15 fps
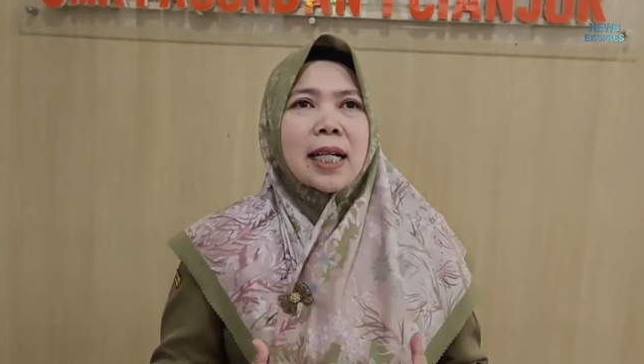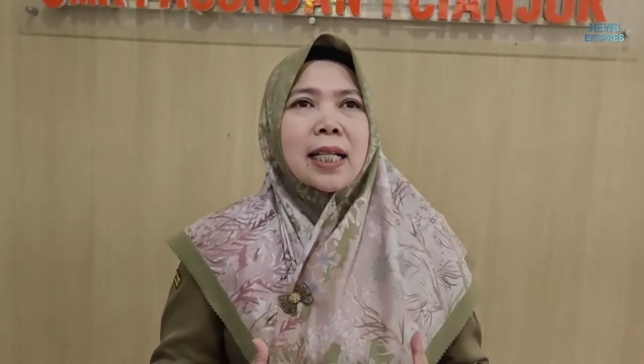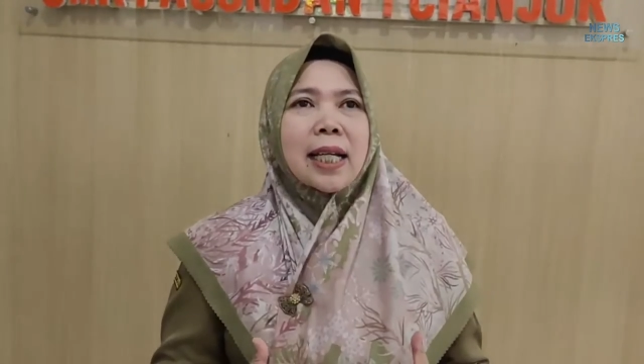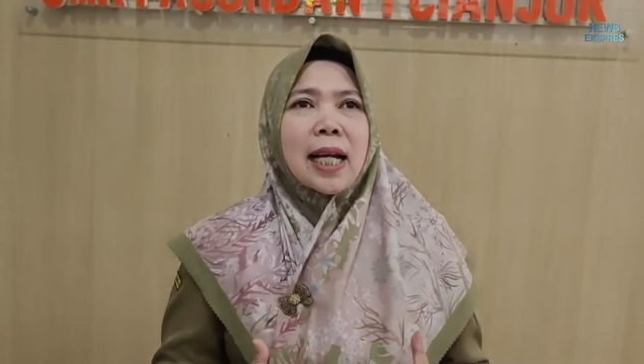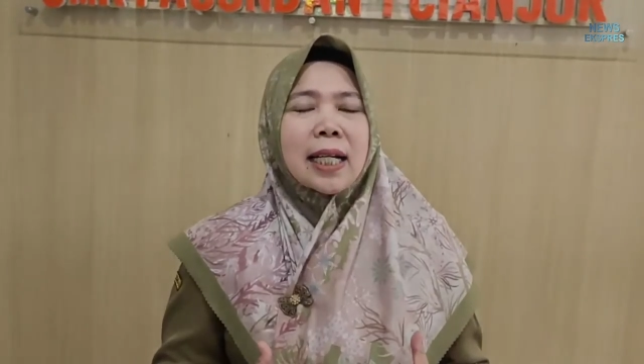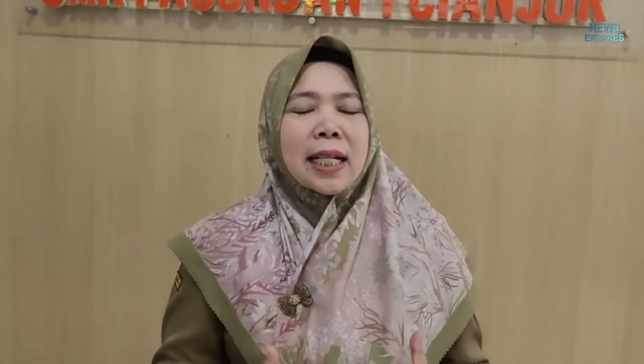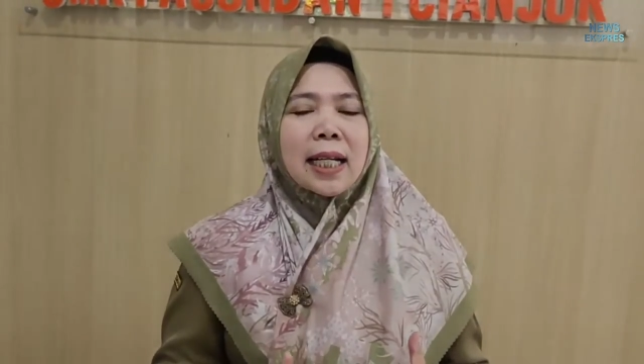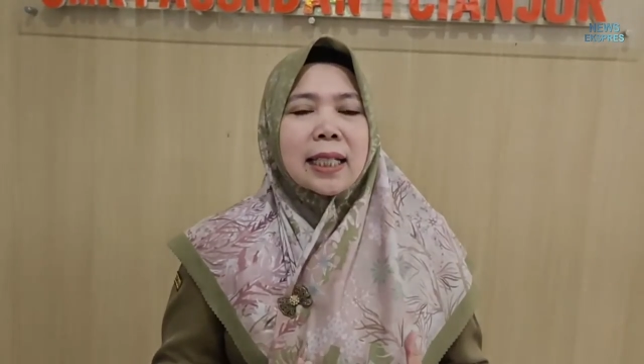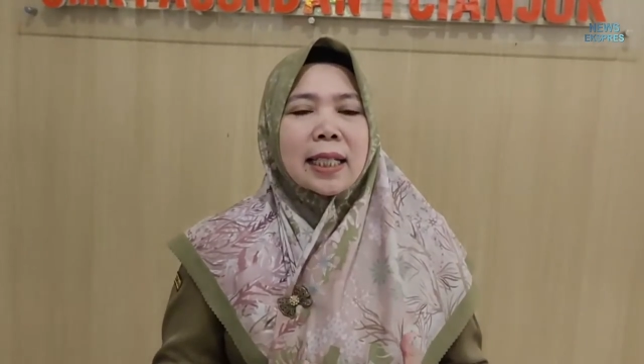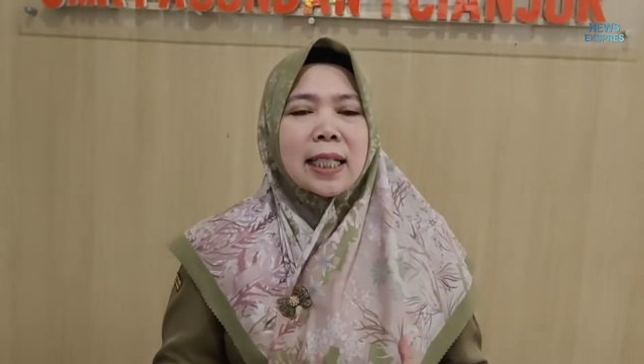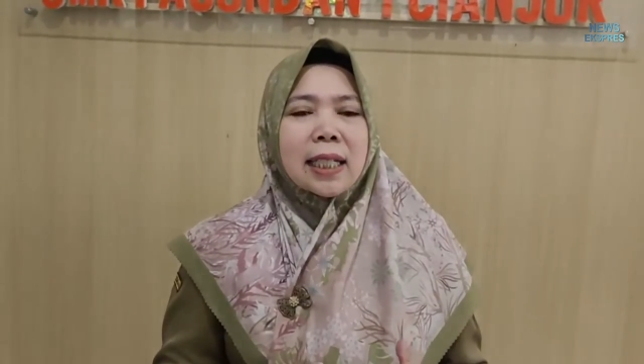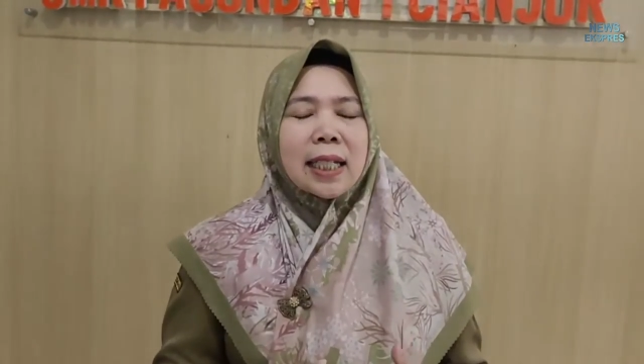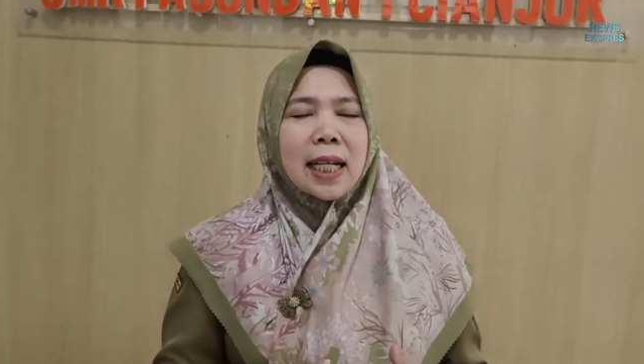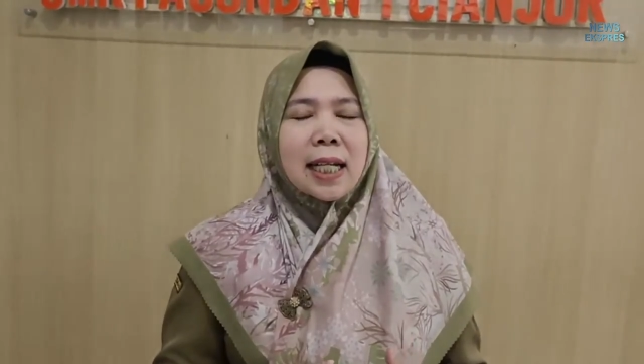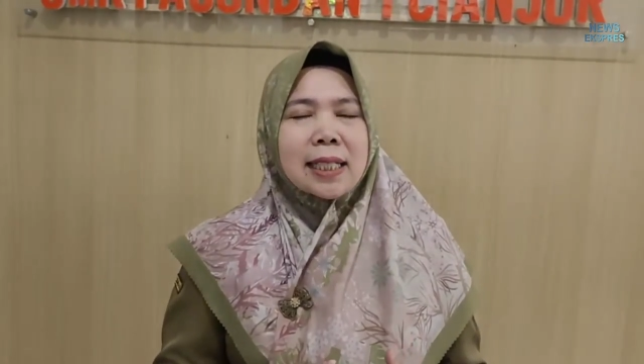yang
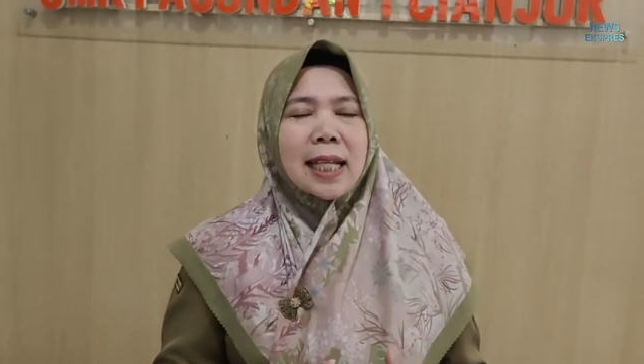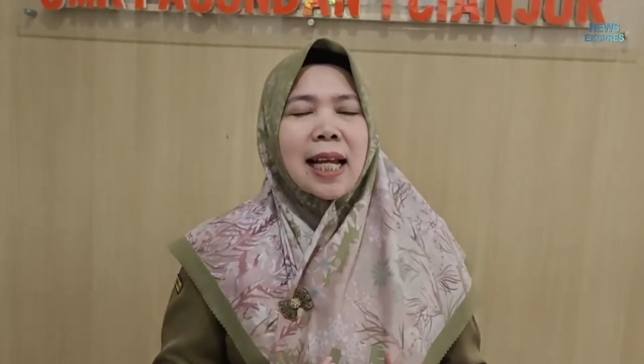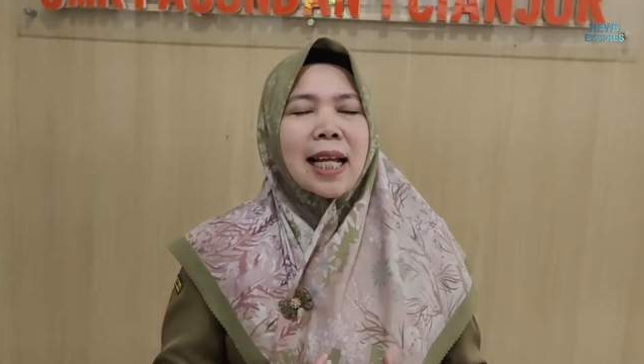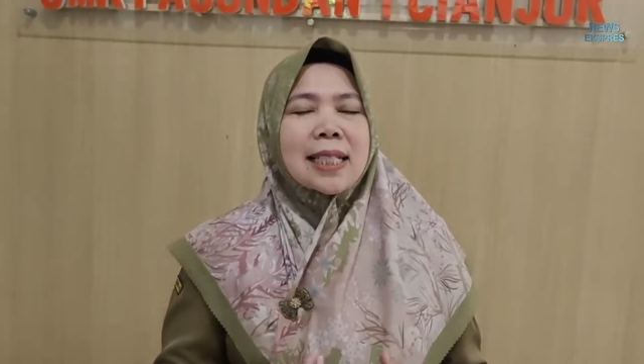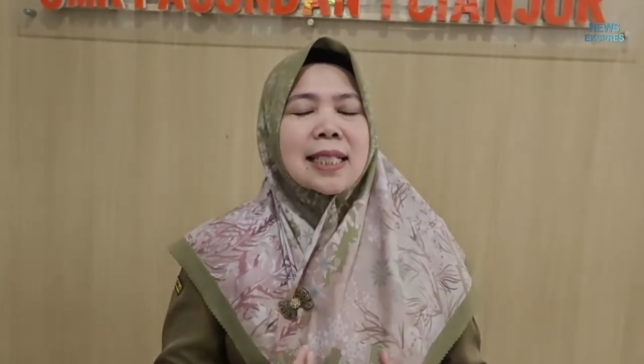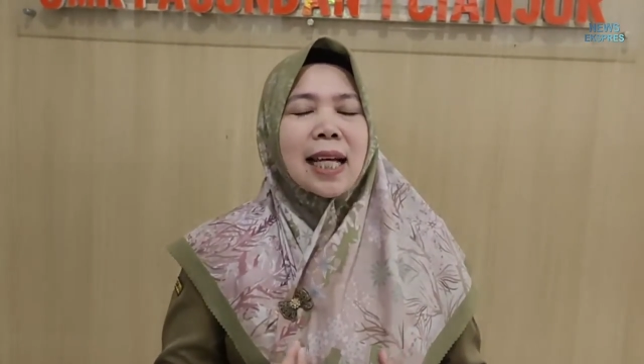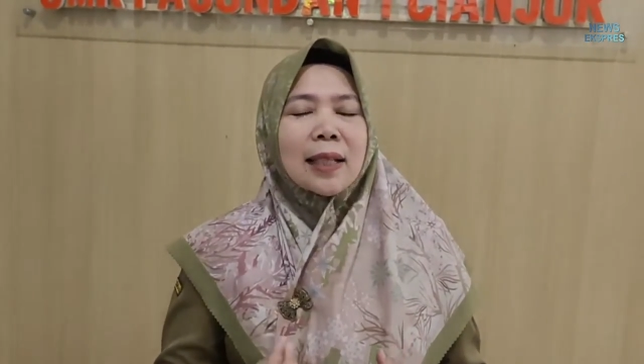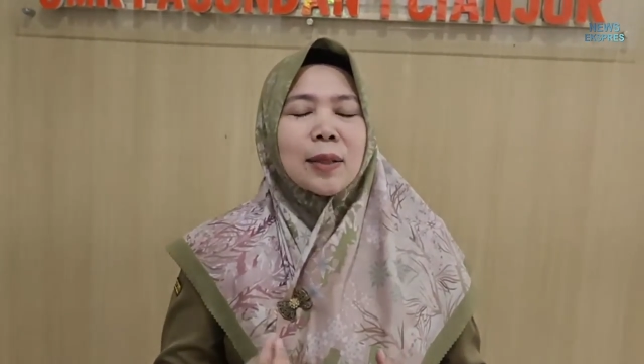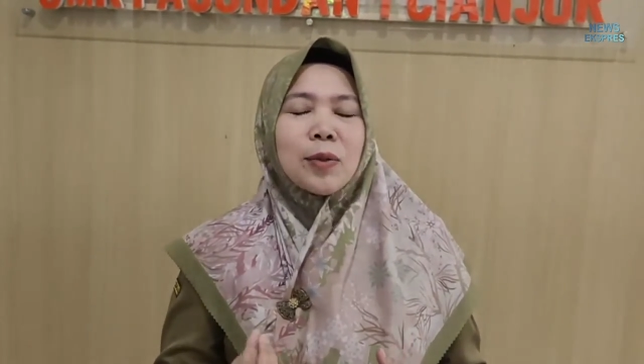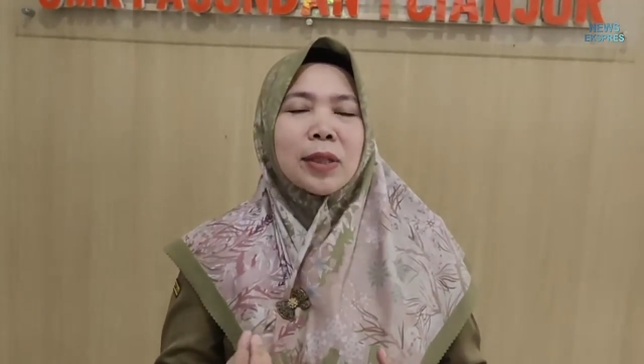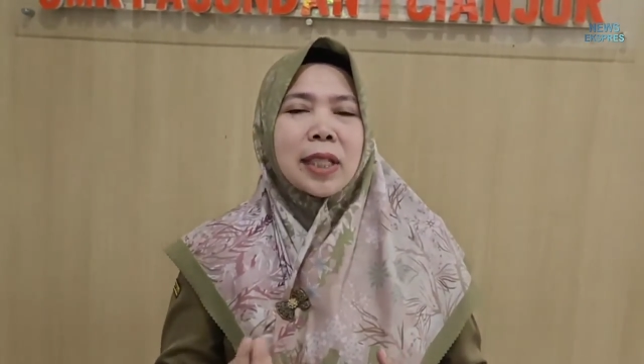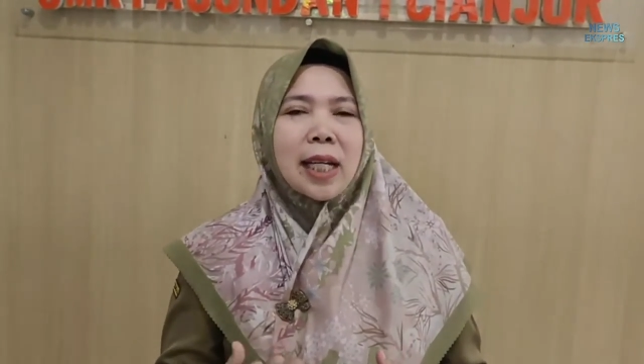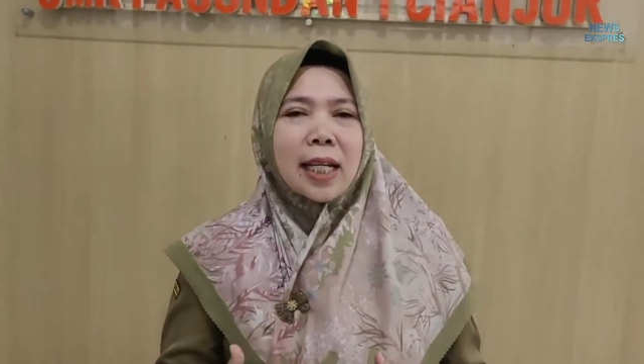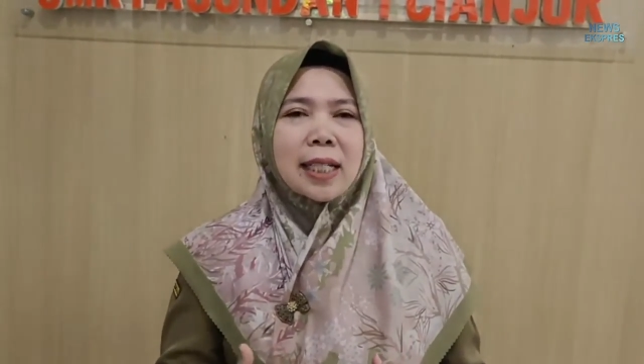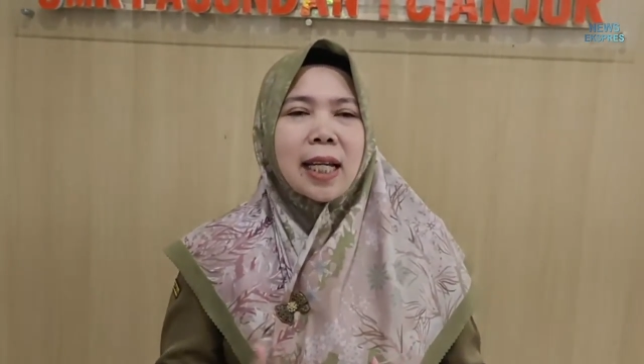nantinya salah
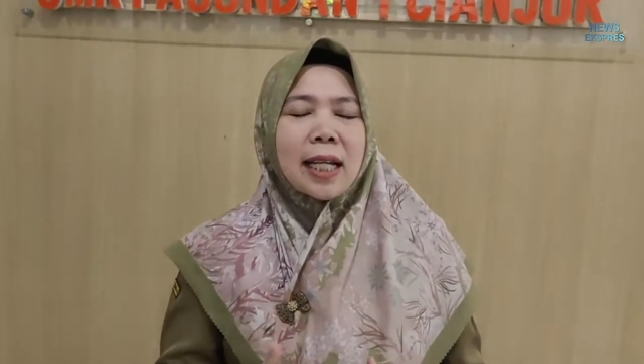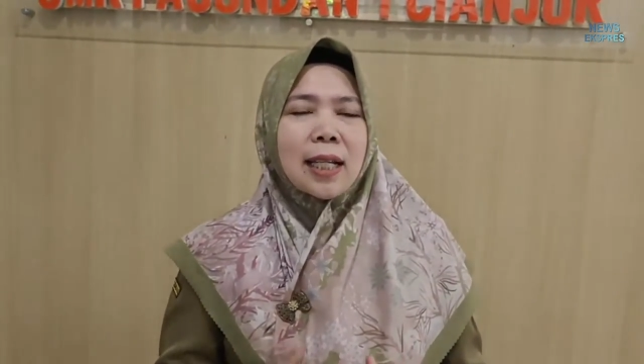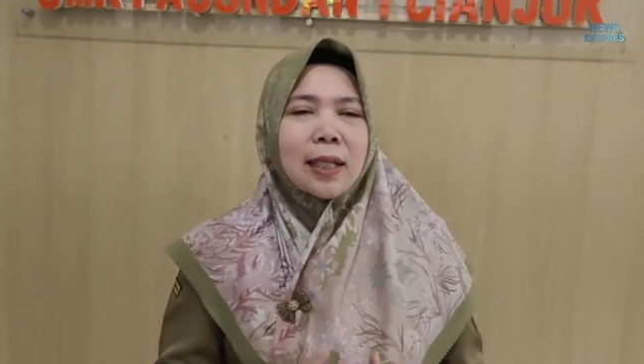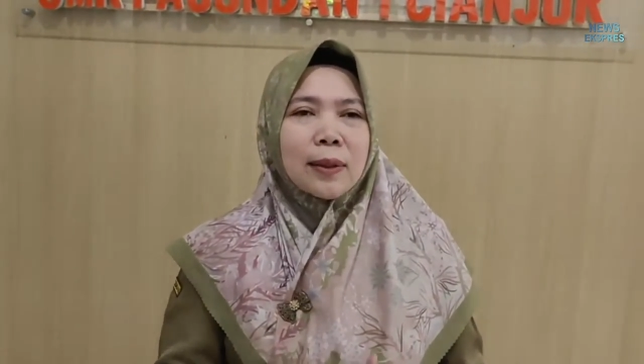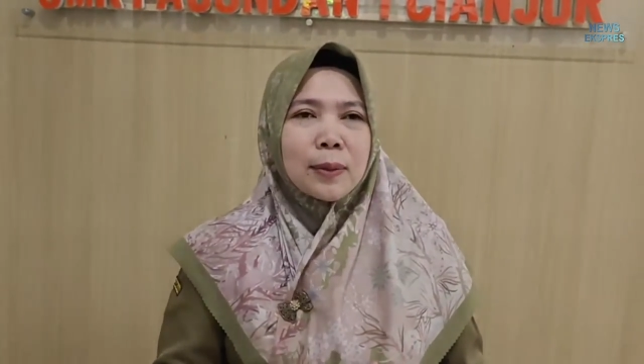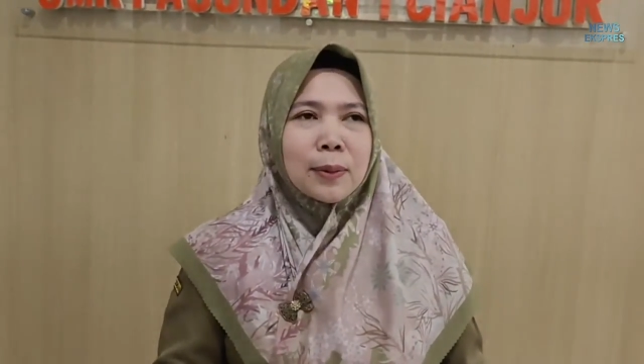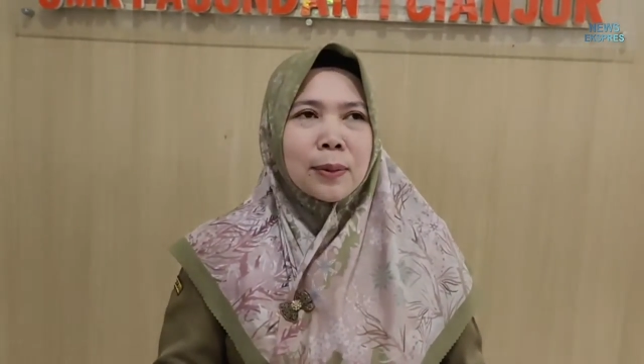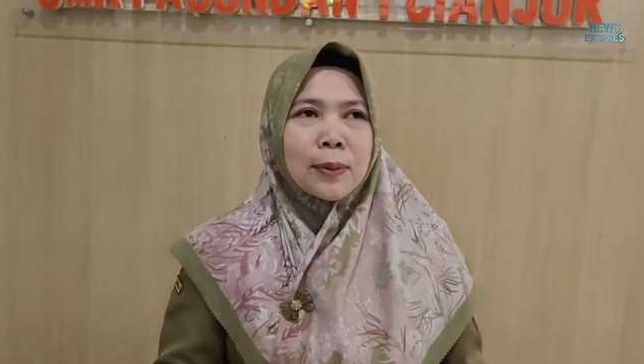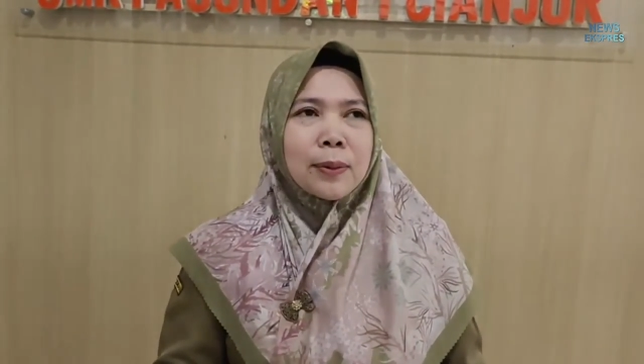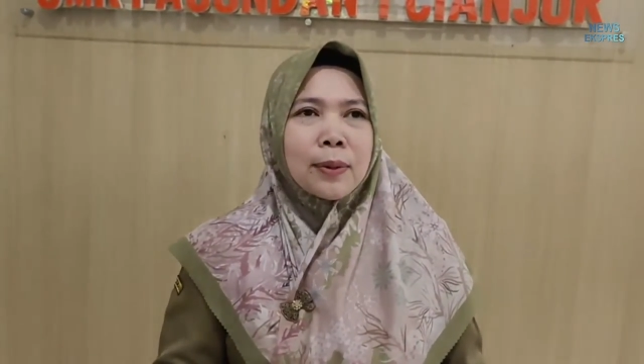satunya yaitu